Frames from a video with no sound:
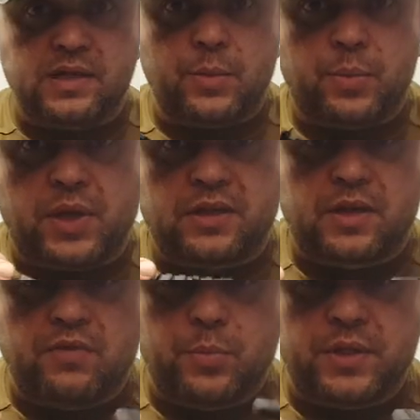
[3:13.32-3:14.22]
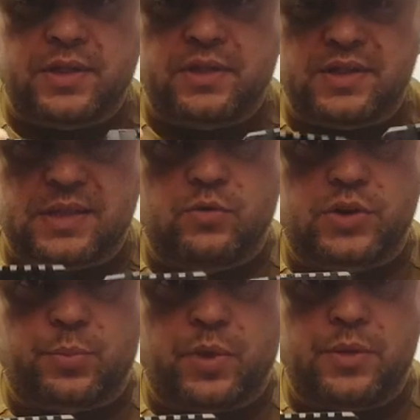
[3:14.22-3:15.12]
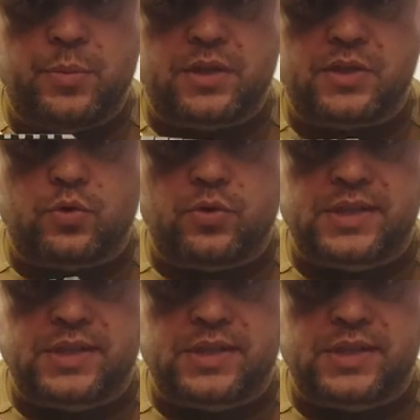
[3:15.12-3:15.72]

Сами планки выполнены из того же полимера, что и